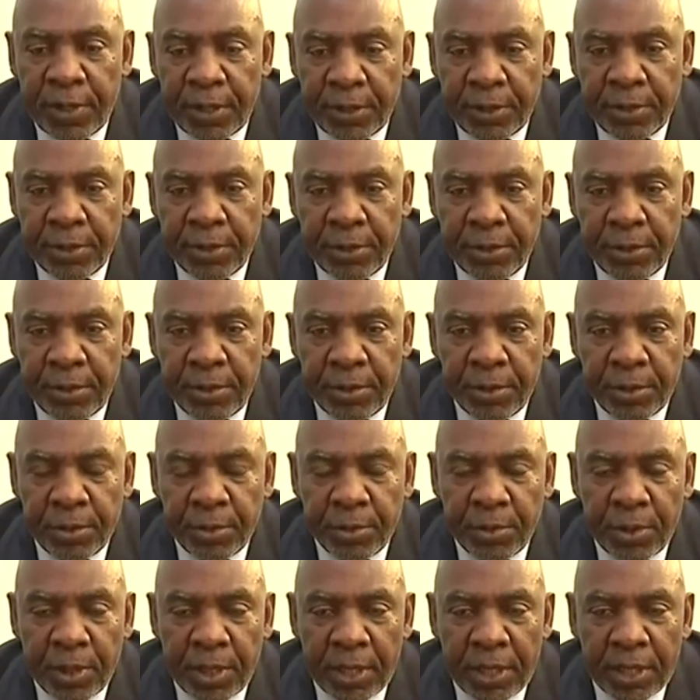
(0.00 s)
Le fait que
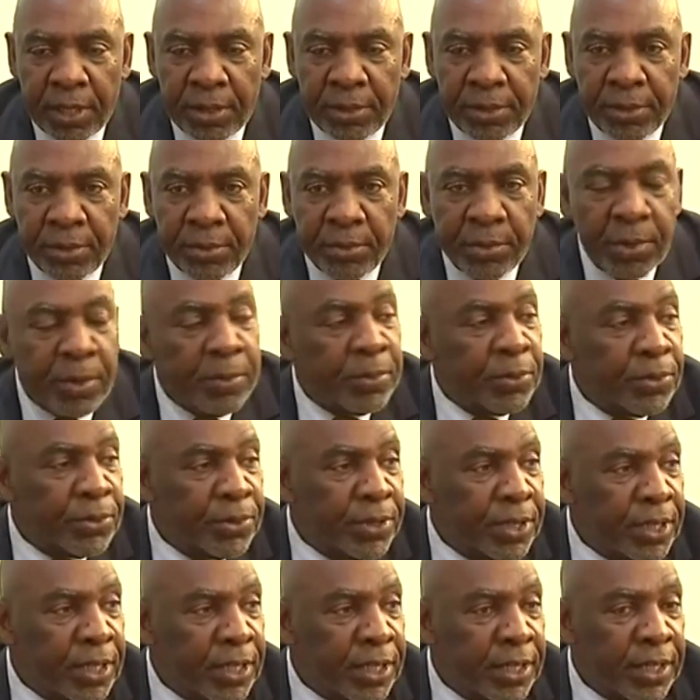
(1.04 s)
le choix se soit
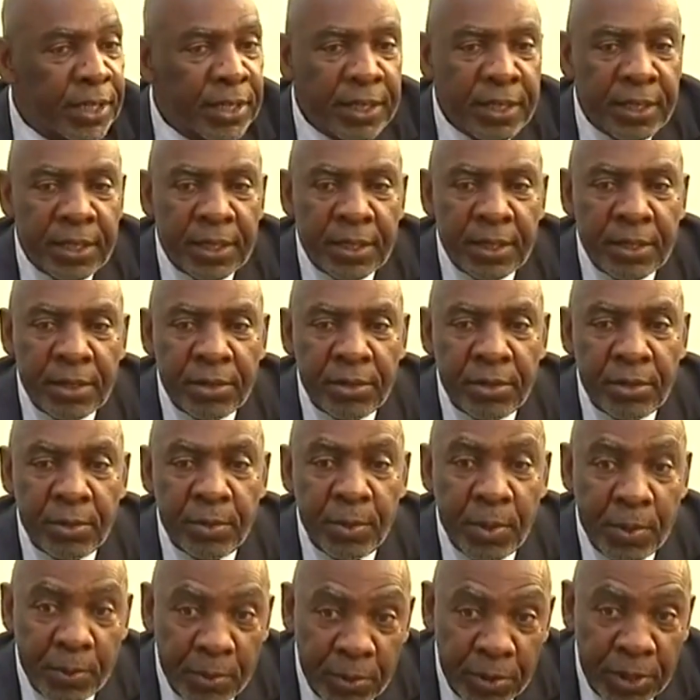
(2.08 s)
posé
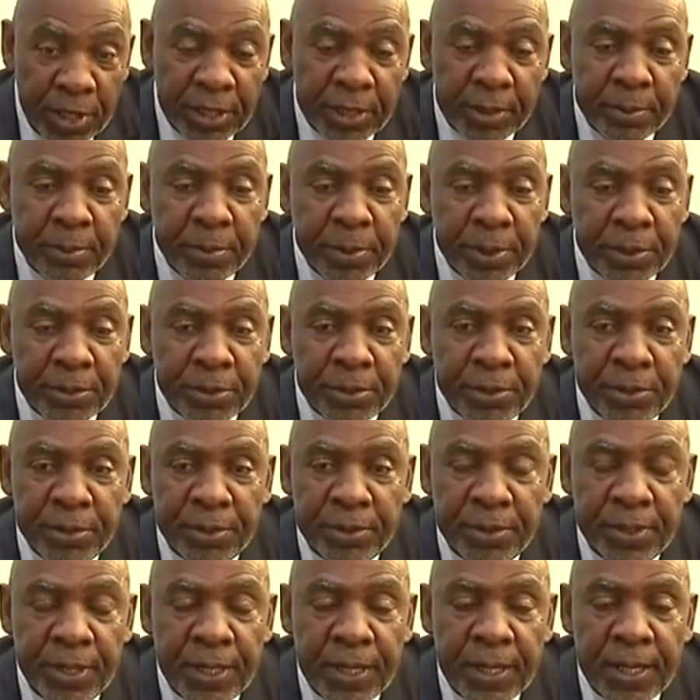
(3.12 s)
sur mon modeste
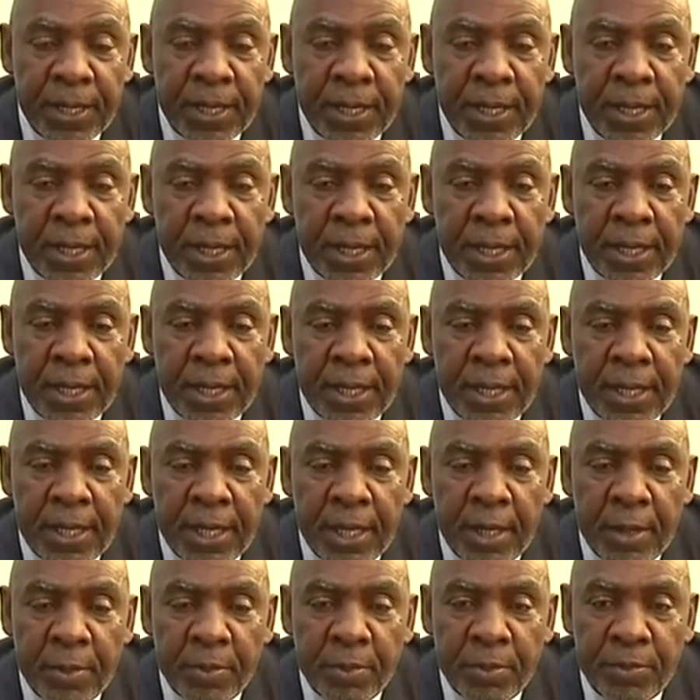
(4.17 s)
personne
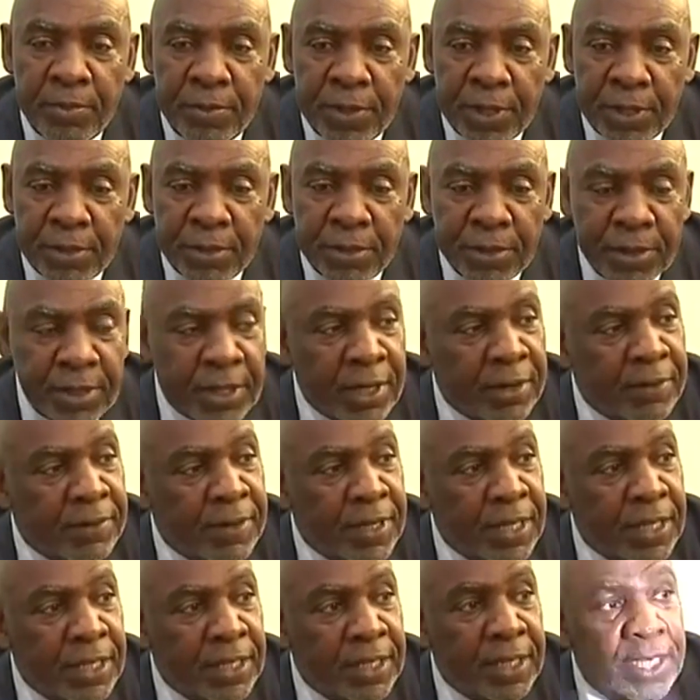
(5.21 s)
euh, pour faire ce
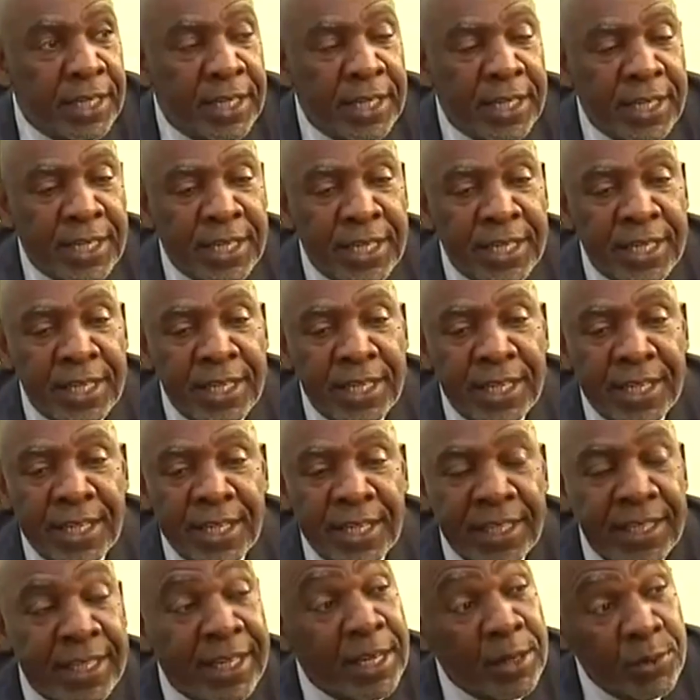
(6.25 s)
travail qui est
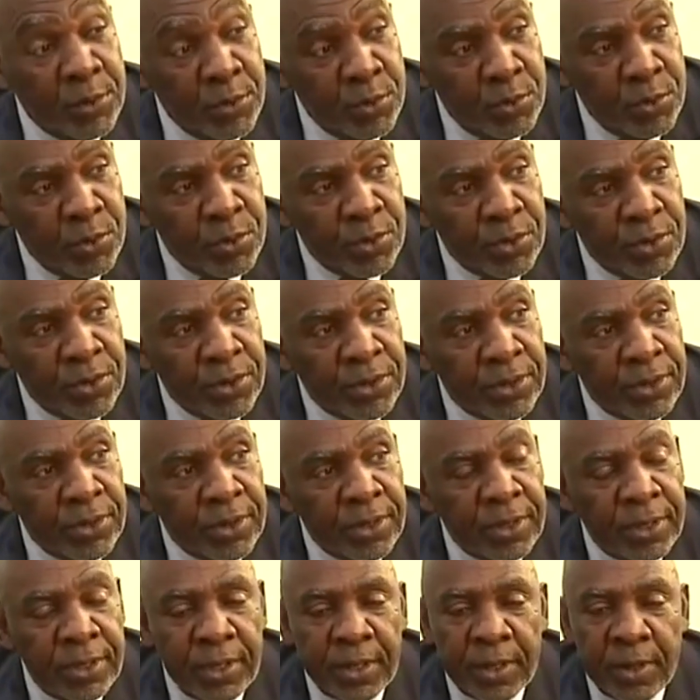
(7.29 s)
très lourd,
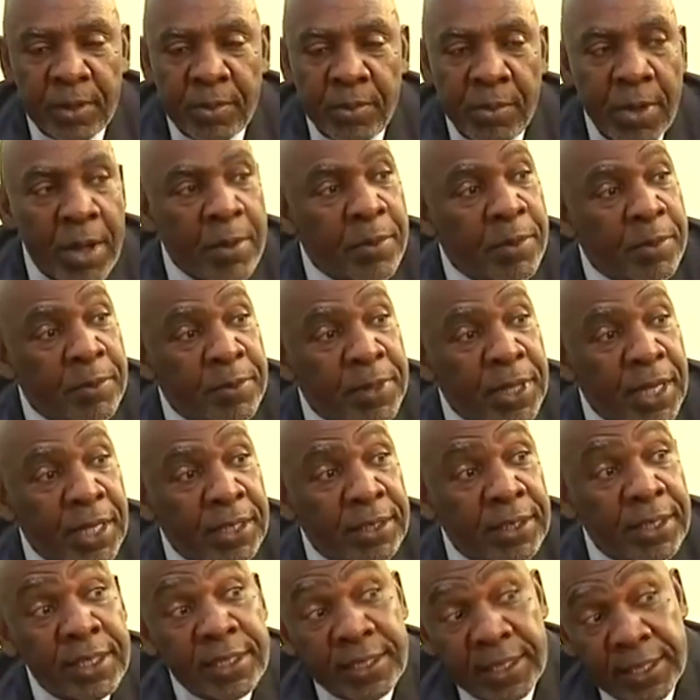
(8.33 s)
mais en même
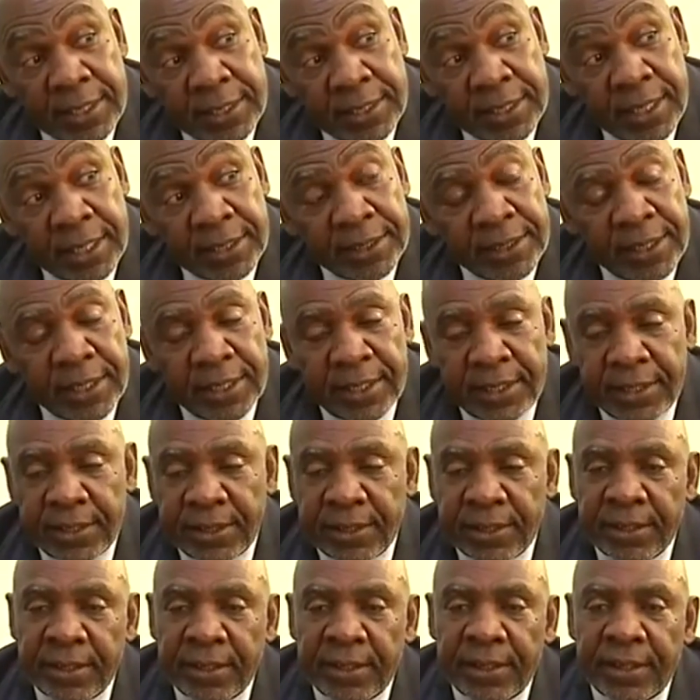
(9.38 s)
temps très
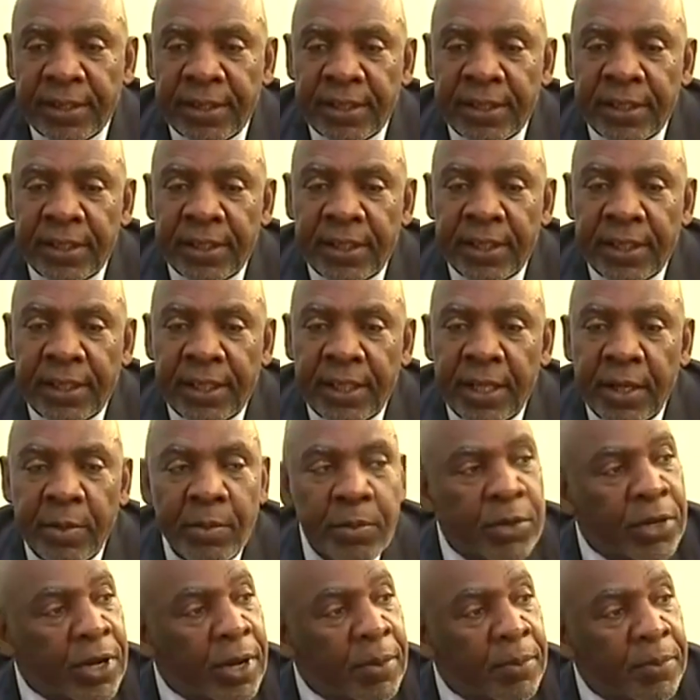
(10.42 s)
exaltant,
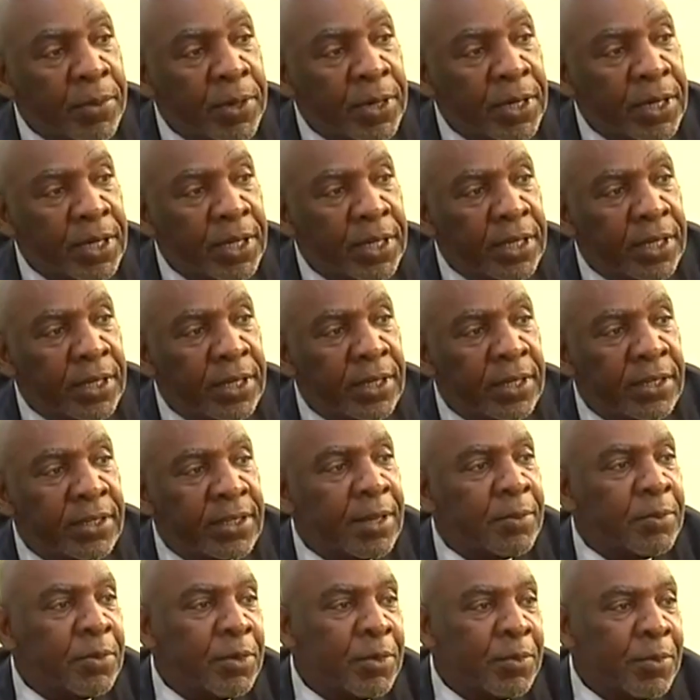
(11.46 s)
euh, me remplit
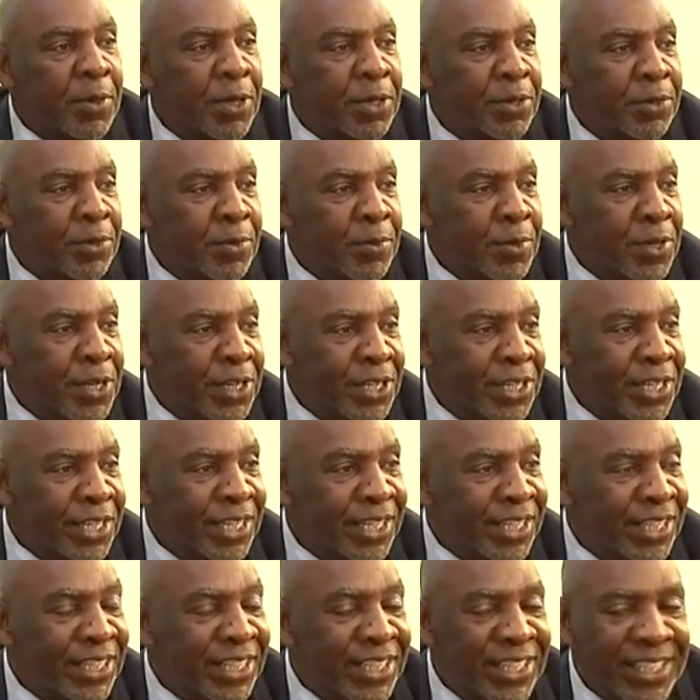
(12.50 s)
simplement
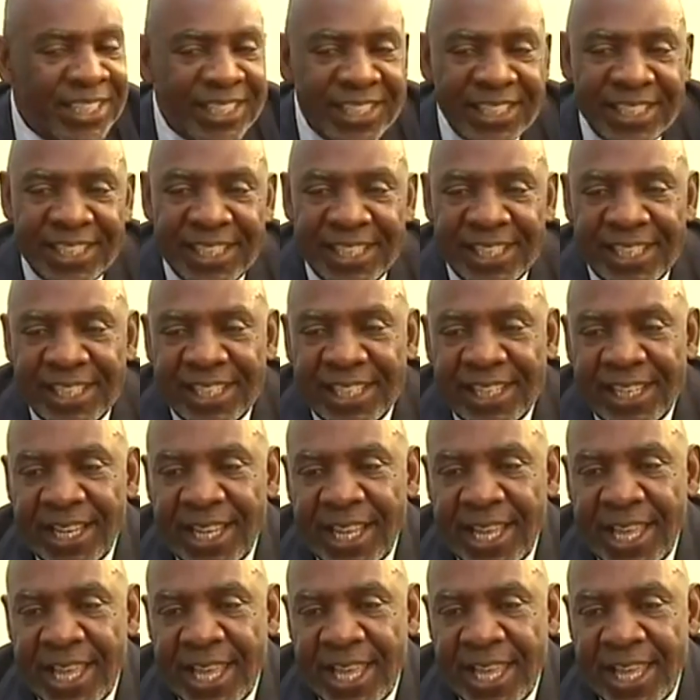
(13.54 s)
d'humilité
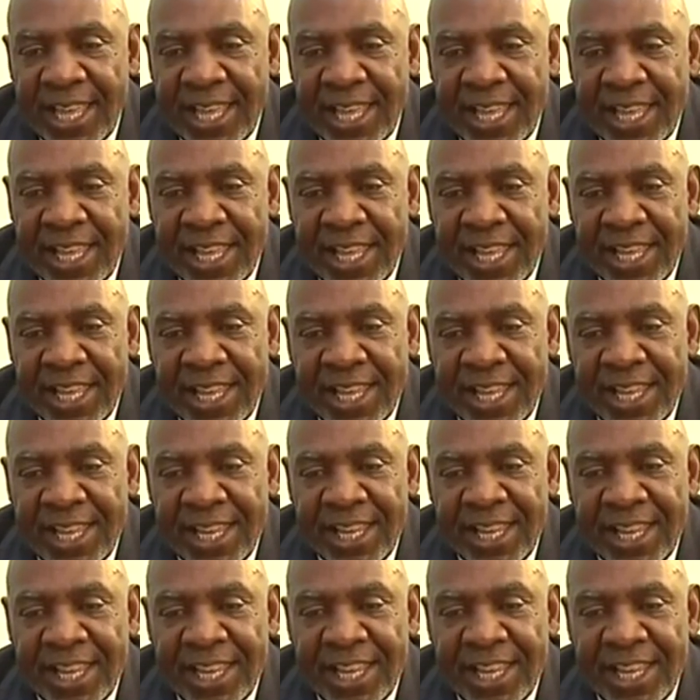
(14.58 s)
et